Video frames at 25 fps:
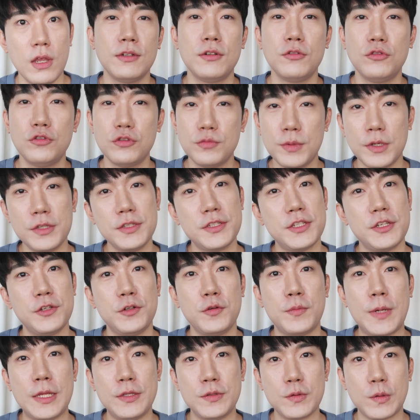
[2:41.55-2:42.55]
그리고 두
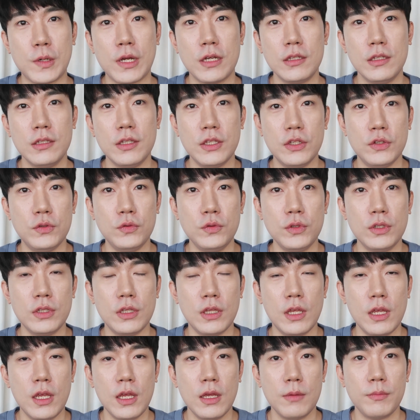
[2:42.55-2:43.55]
번째로 만족하는
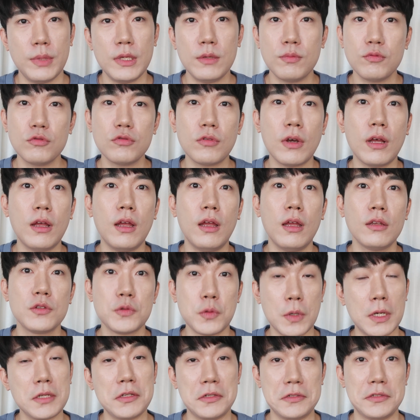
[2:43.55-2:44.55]
이유는 피부가
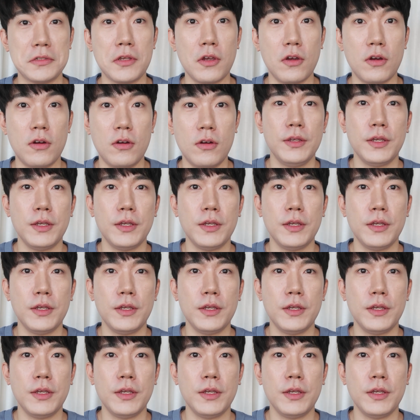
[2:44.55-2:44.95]
좋아졌어요.